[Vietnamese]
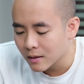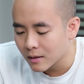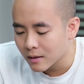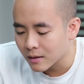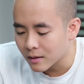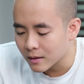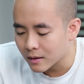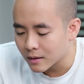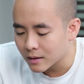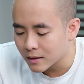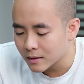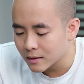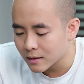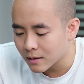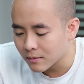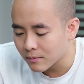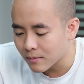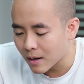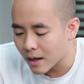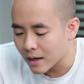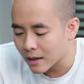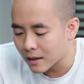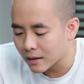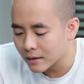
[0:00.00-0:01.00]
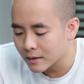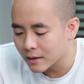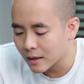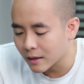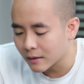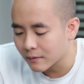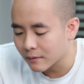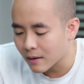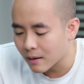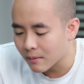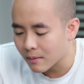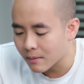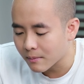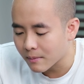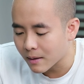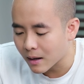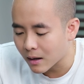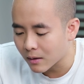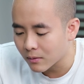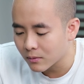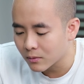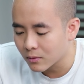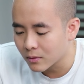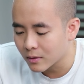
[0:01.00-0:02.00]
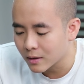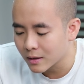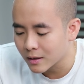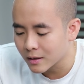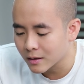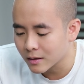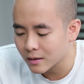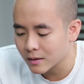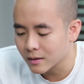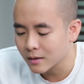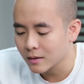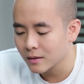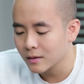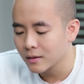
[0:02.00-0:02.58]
Đấy, xong bạn lại nhảy vào bạn bảo ôi